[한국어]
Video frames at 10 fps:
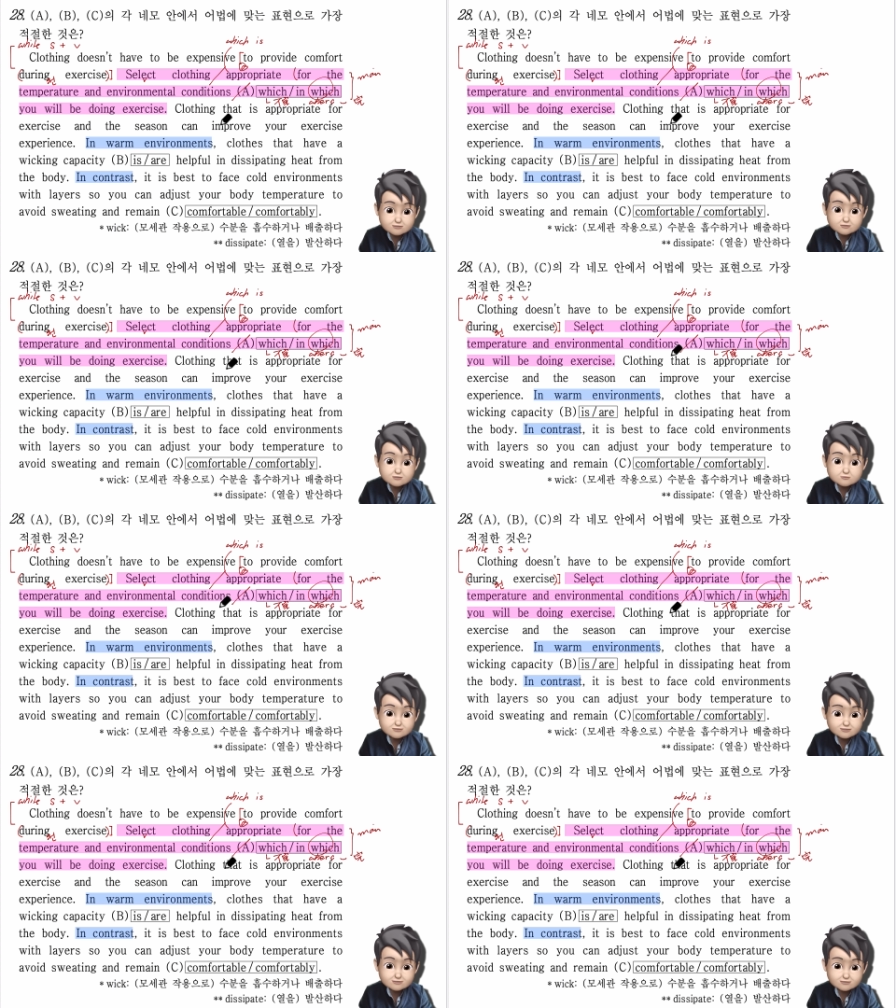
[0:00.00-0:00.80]

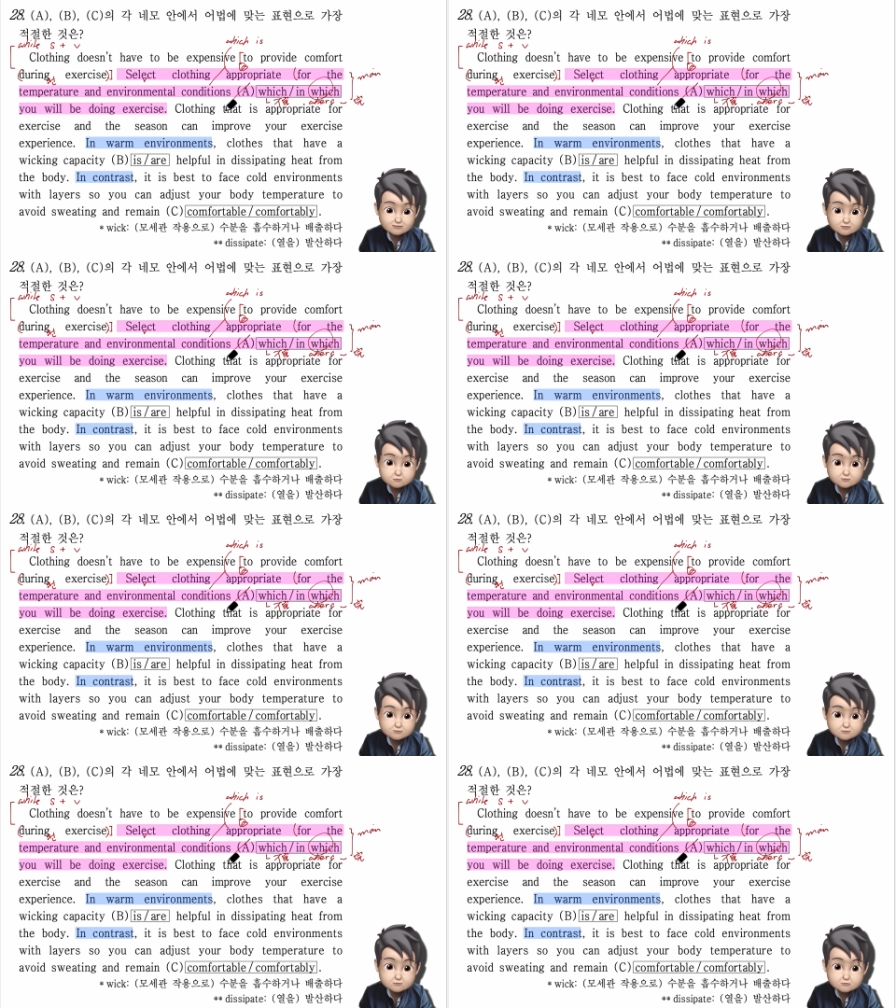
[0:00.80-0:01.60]
클로딩. 해놓고
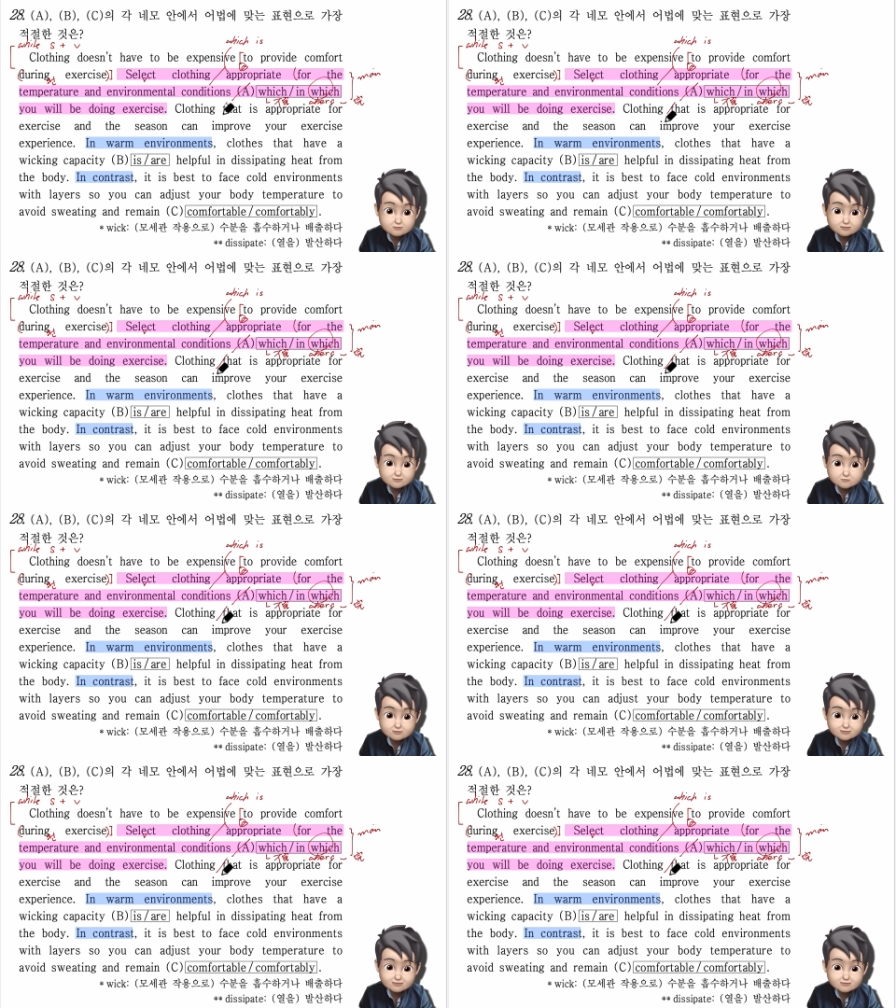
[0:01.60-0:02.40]
이거는 또 대,
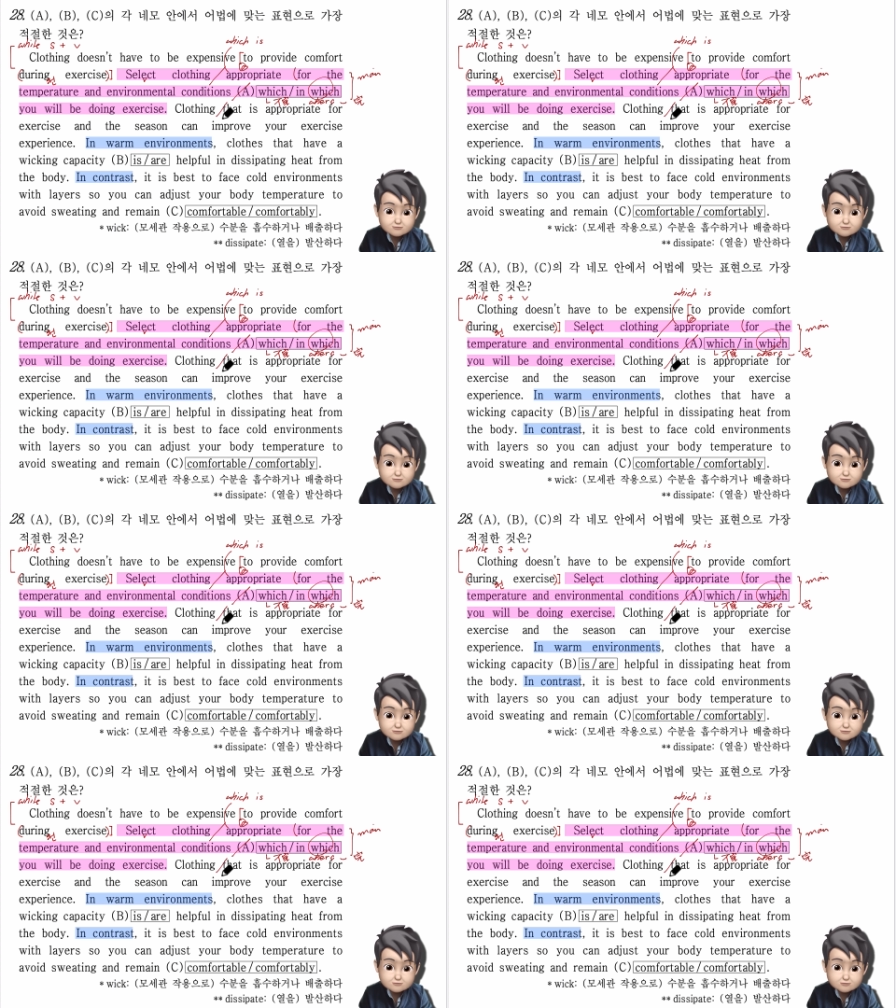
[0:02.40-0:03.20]
관계사절.
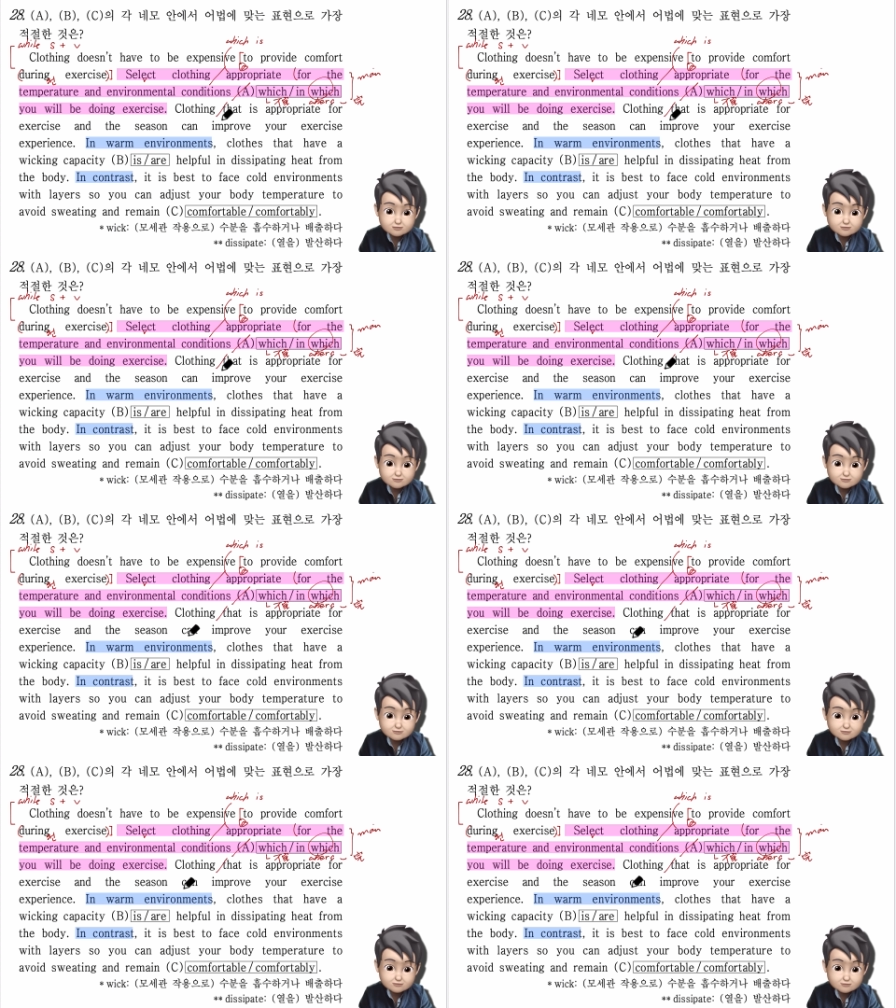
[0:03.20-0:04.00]
어디까지 가지?